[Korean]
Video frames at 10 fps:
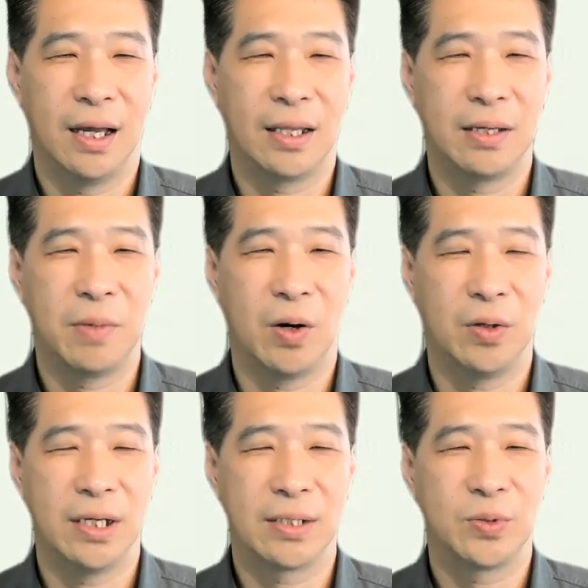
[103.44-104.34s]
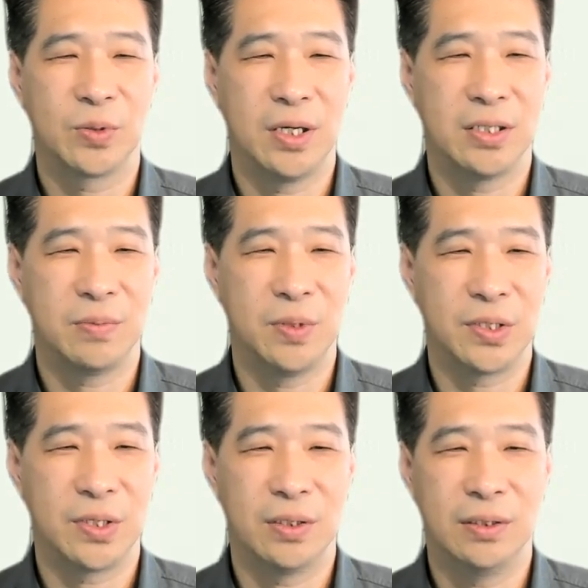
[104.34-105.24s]
하나님의 언약 속에
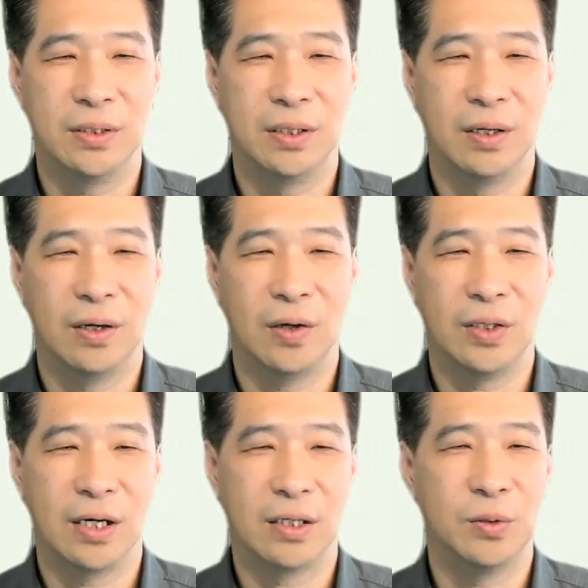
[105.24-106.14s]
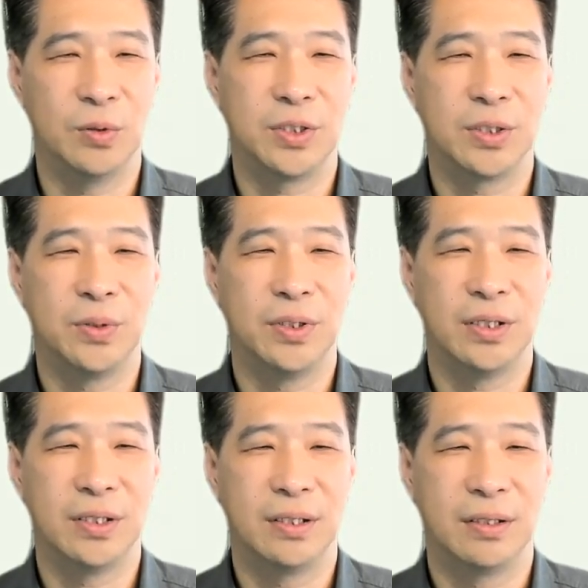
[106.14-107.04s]
있으면서 언약을 놓치고
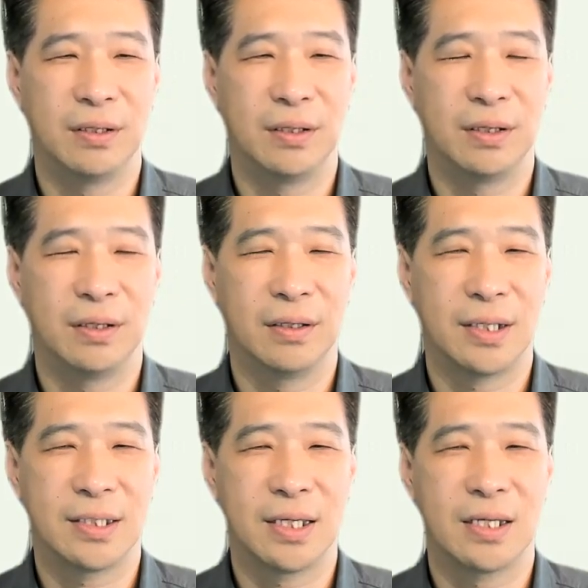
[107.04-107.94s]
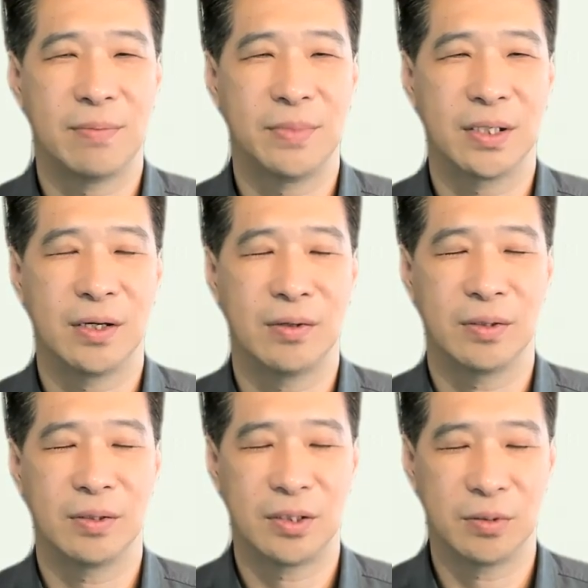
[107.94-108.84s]
있는 창세기 3장
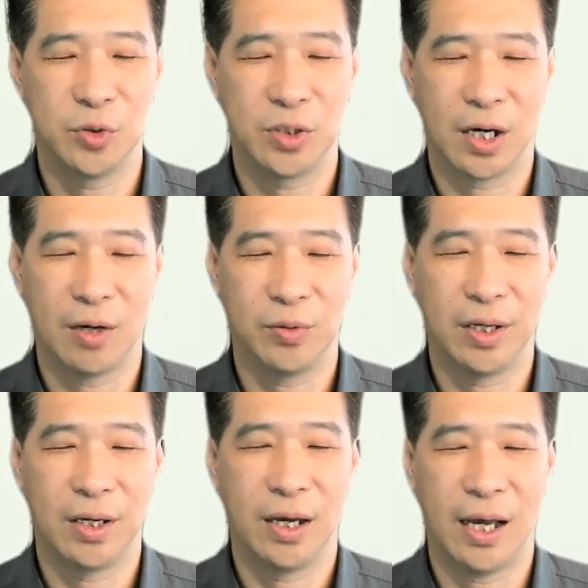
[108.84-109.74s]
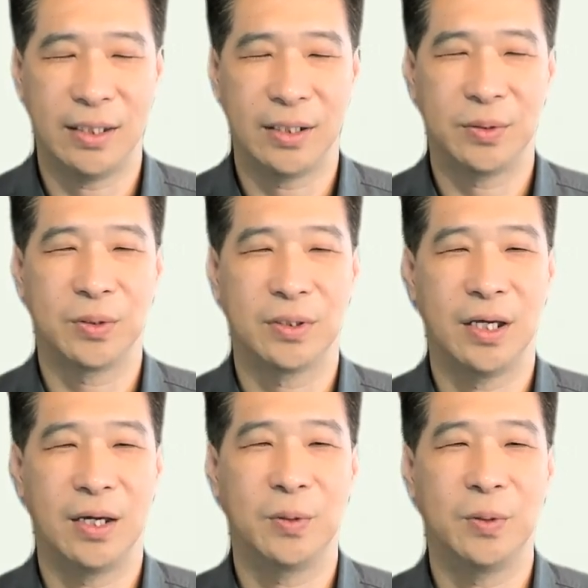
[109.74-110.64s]
적 문제 가운데 아직도
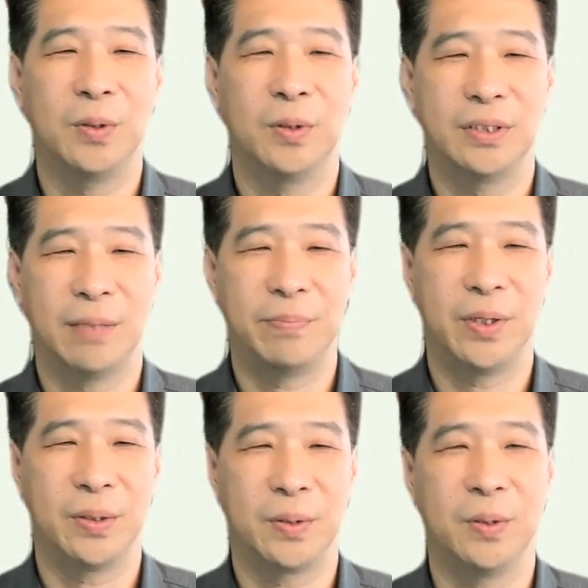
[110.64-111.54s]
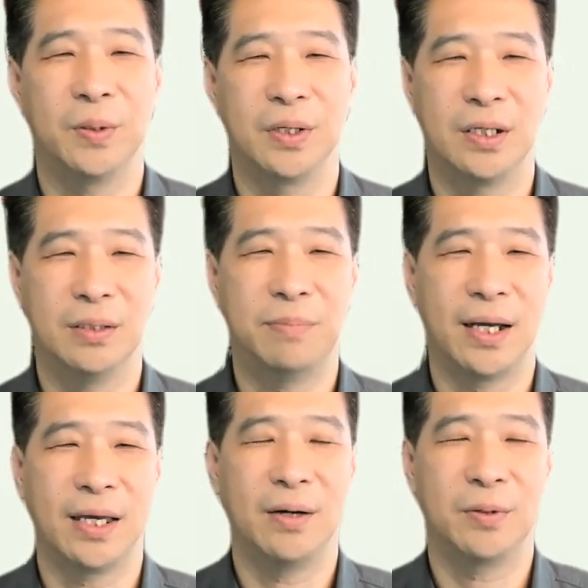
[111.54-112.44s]
그대로 잡혀 있고 그
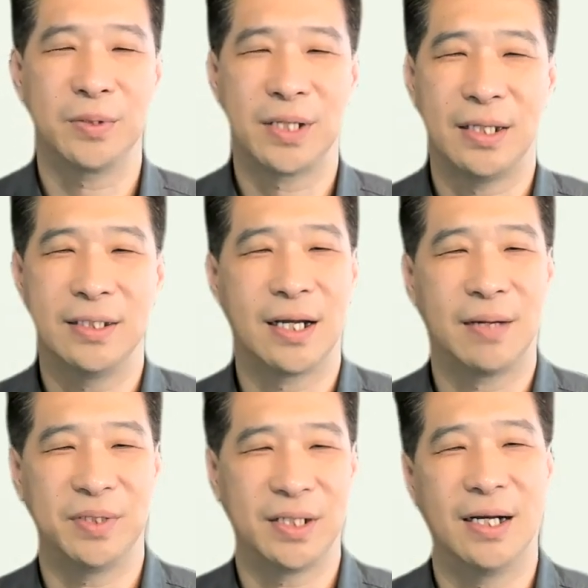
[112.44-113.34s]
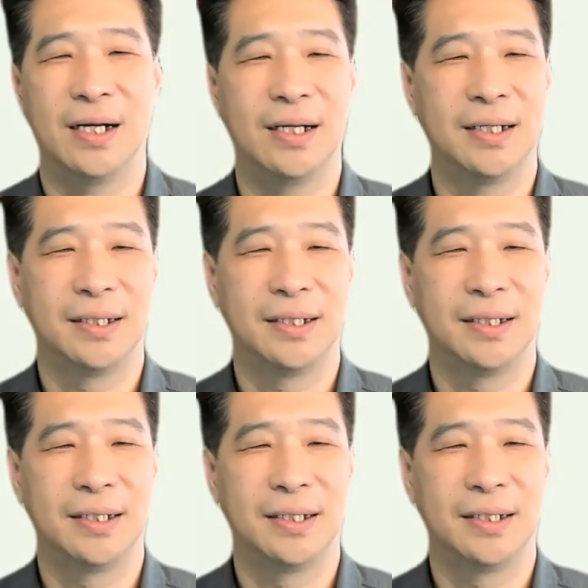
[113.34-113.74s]
방향으로 사는 사람들아